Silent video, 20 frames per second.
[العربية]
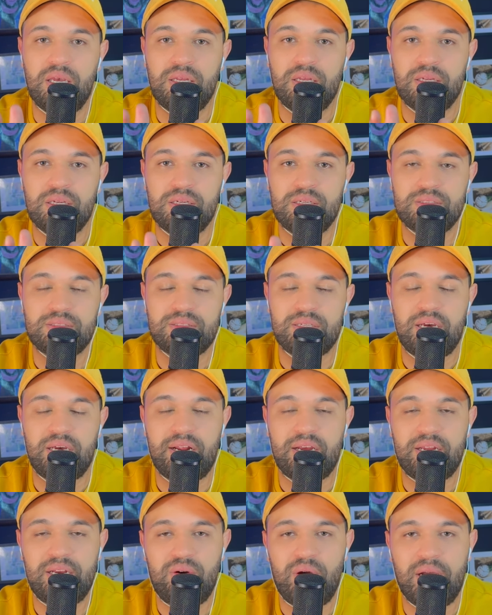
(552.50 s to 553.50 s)

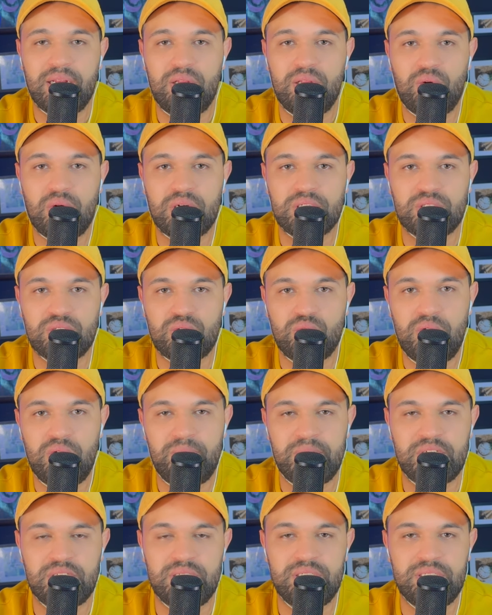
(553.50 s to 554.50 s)
استغرقنا واحد الوقت طويل
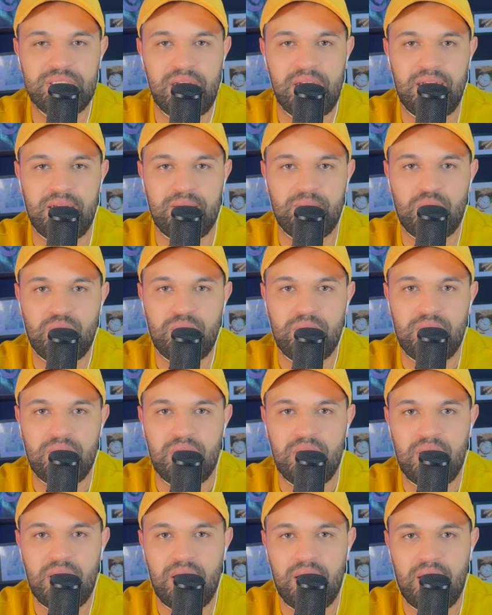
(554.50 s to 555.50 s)
باش نتعلمو
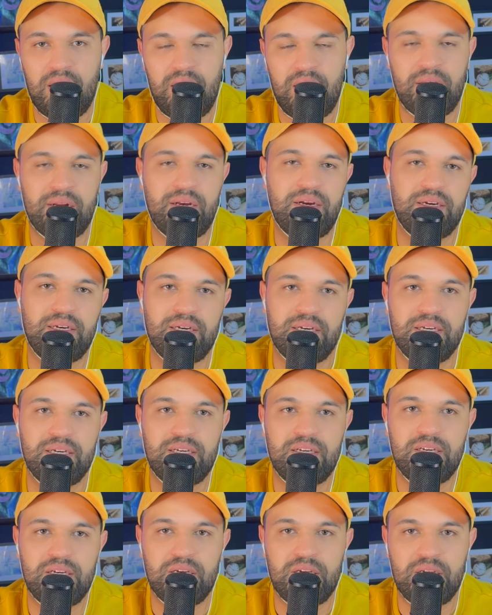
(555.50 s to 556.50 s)
اراك آه،
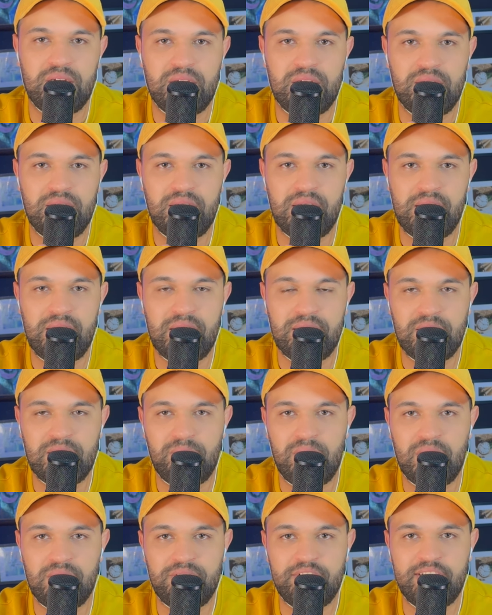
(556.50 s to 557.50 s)
قالنا دابا
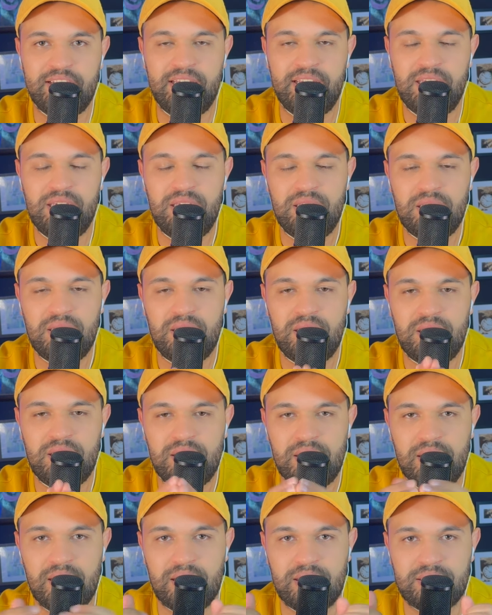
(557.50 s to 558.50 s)
الفقي
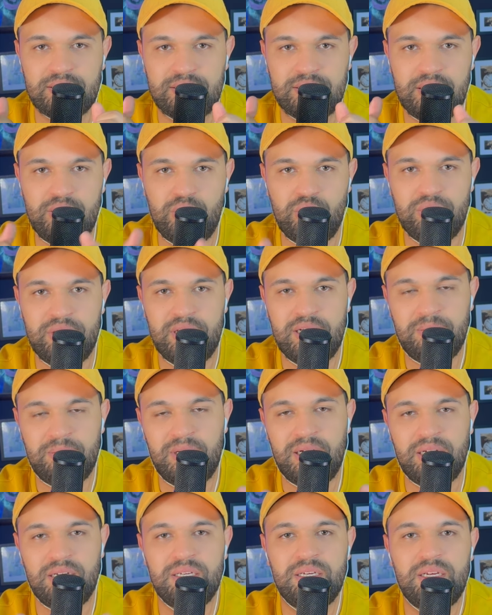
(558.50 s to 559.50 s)
يلا سيروا
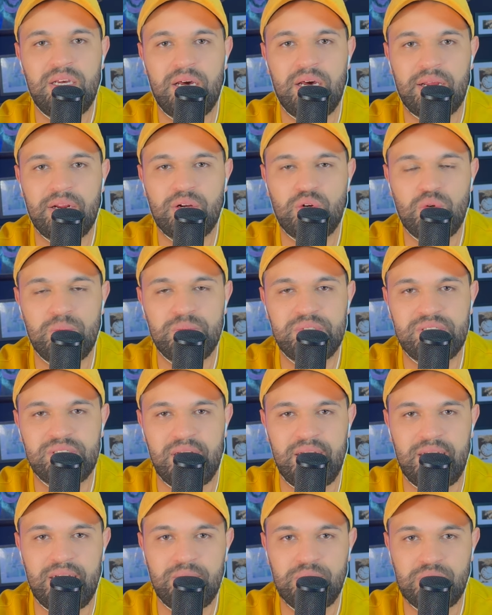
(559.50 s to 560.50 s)
دابا راكم
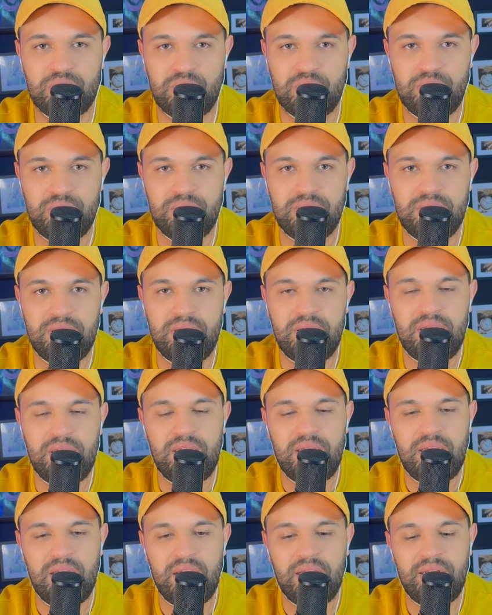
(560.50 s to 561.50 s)
تعلمتو
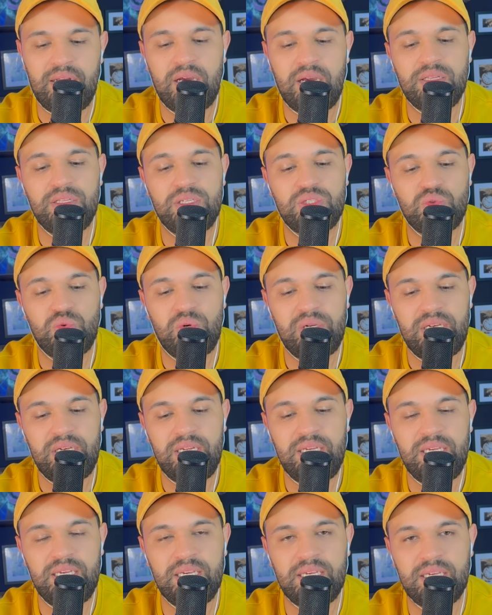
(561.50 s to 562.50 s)
هنا غادي
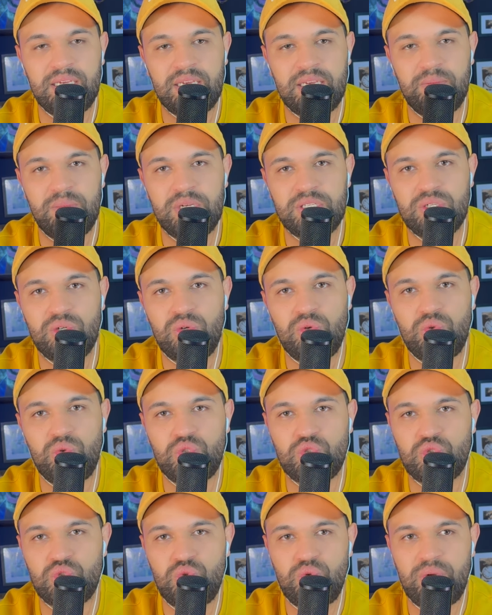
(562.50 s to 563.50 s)
تولي كما تيقولوا
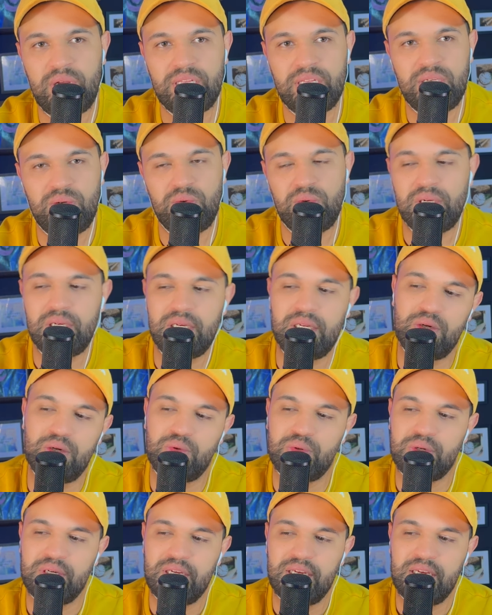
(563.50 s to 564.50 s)
الجنون غادي يوليو
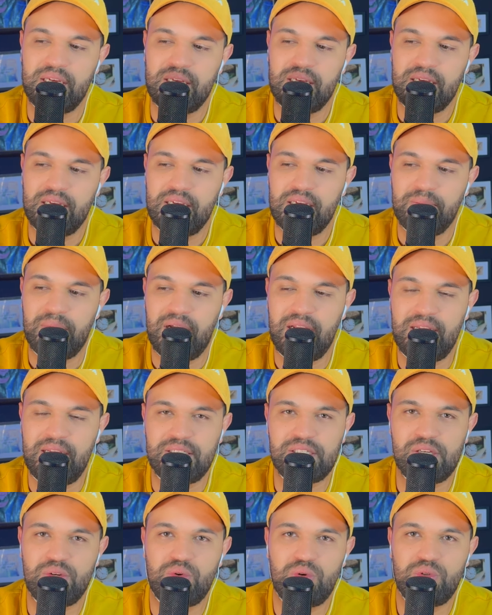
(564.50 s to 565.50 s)
بحال انت
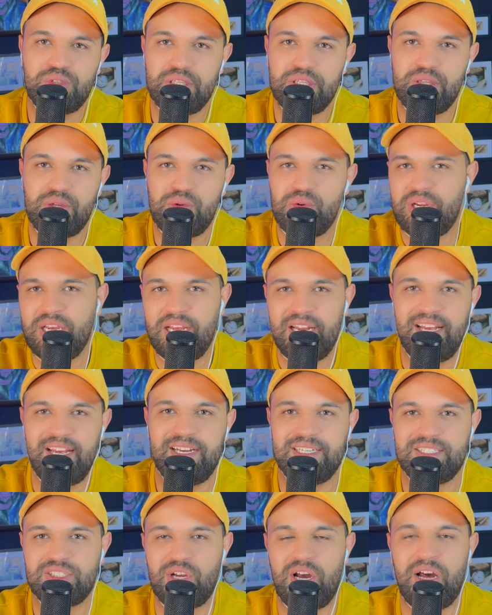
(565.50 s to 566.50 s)
نقولوا تيديروا ليه
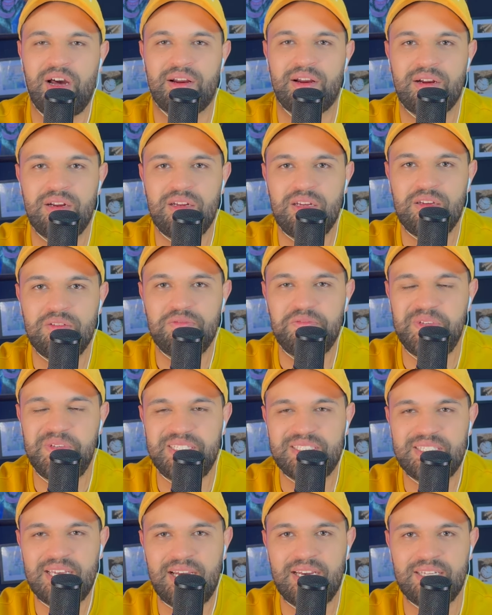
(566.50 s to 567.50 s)
الاشهار
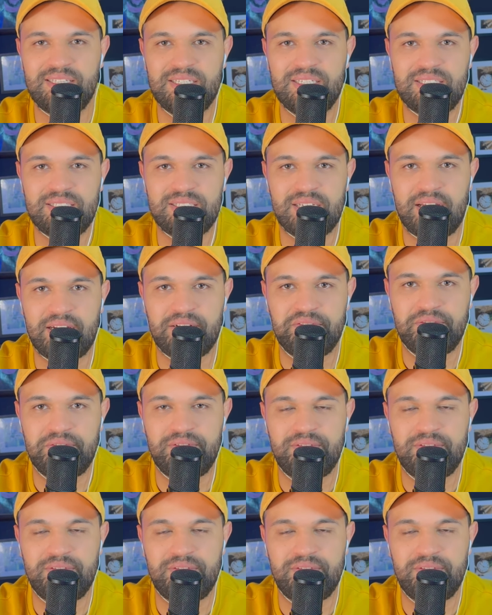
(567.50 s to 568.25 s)
فيسا غادي تعرف